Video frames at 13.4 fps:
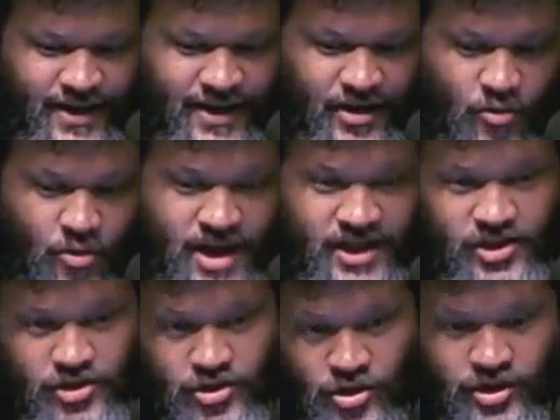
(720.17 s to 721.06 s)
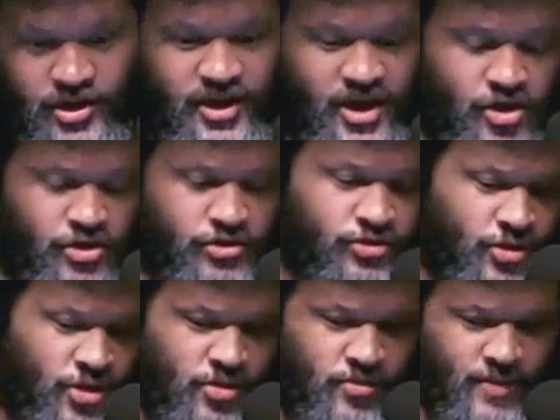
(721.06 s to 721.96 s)
vale cuánto y qué
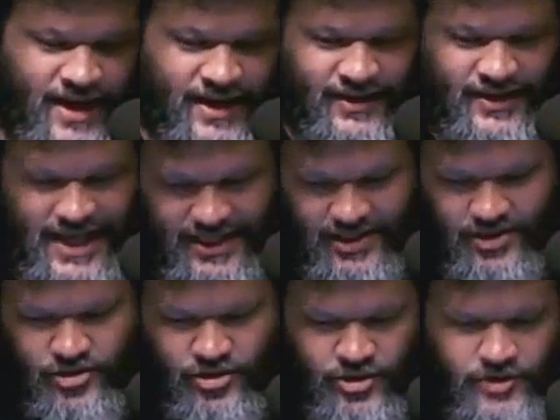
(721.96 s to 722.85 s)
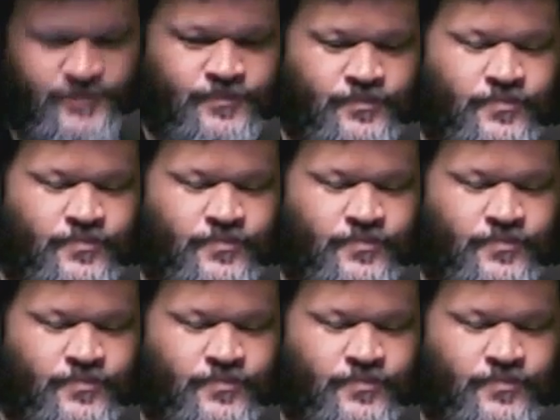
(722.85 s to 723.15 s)
otro vale tanto.